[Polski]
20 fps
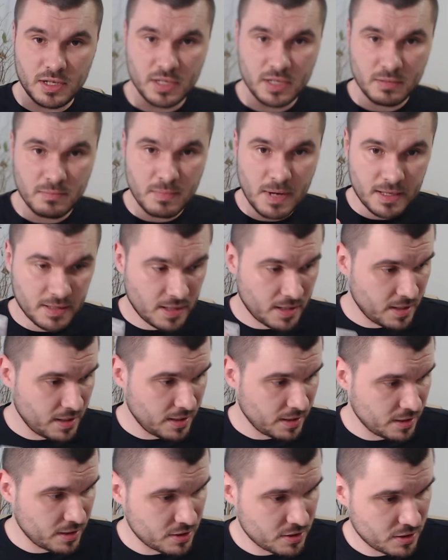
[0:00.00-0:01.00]
y,
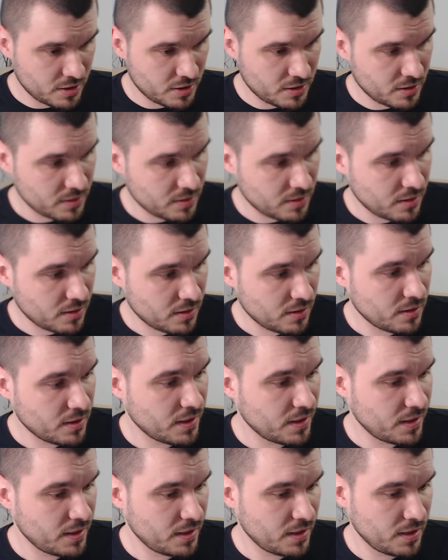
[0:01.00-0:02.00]
bateryjki, czy to do
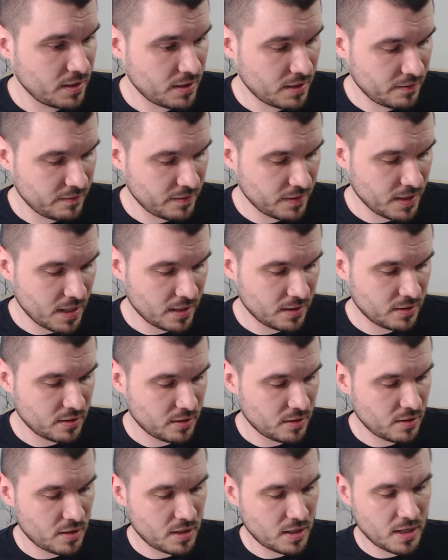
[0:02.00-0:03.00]
y,
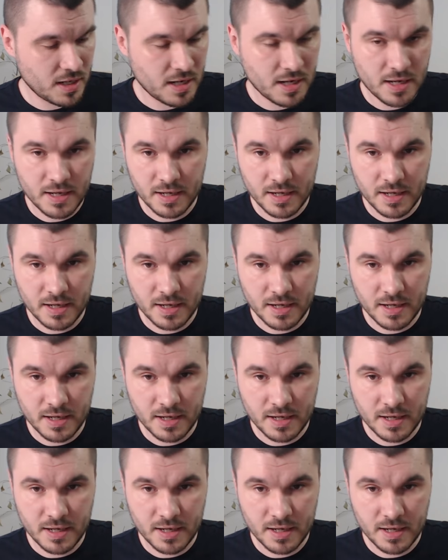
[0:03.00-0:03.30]
nawigatora,